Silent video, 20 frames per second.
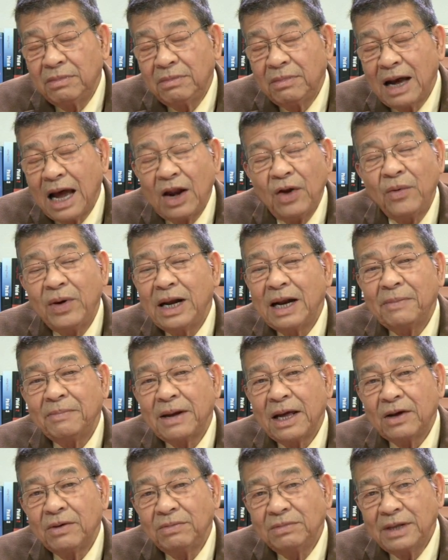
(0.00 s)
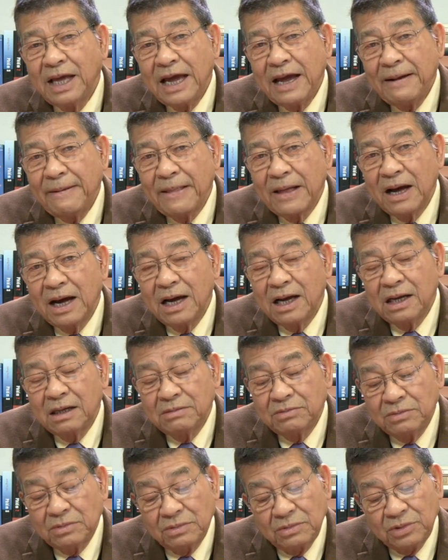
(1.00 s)
Halloween năm nay cũng thế à,
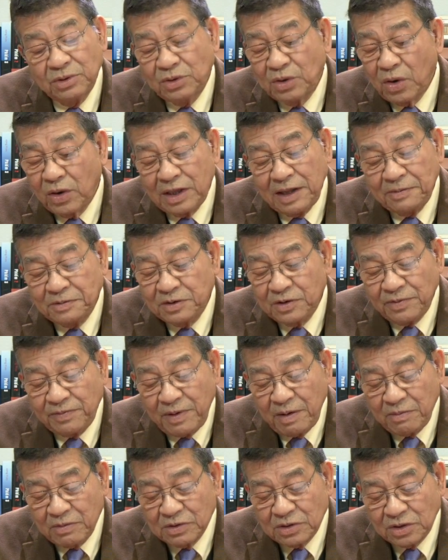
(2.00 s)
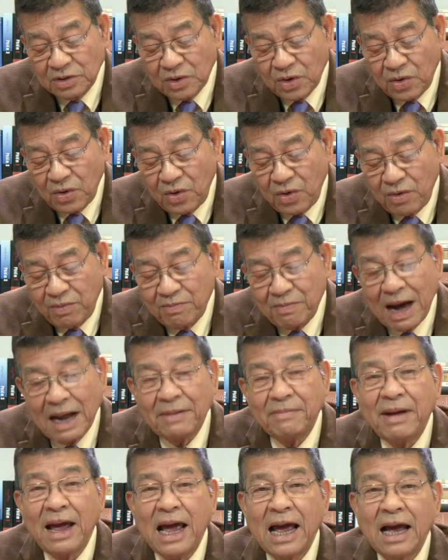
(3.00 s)
chúng tôi có tiếp xúc với một số
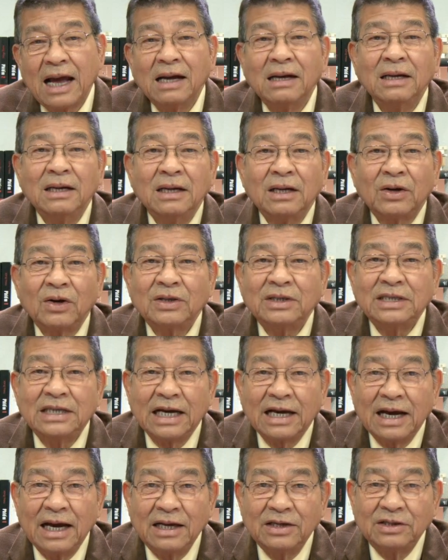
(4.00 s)
bạn bè có trẻ